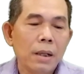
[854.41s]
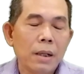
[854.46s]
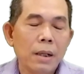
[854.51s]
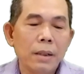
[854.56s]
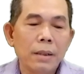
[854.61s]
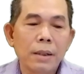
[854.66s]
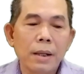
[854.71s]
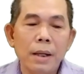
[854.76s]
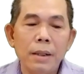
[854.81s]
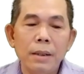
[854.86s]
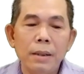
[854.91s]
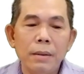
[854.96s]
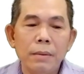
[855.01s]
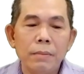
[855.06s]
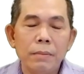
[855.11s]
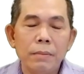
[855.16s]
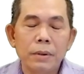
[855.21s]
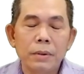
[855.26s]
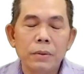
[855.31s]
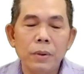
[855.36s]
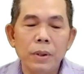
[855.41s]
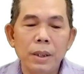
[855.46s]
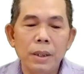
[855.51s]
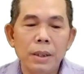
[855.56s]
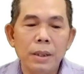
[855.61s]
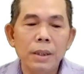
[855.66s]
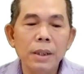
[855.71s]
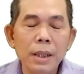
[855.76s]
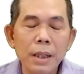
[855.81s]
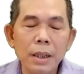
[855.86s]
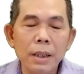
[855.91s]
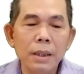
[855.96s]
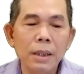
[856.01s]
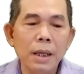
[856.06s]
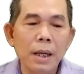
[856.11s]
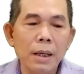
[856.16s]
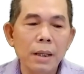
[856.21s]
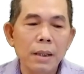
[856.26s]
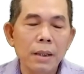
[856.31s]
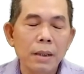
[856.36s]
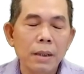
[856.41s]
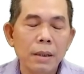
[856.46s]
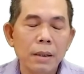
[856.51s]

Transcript: cái kênh truyền riêng nhé,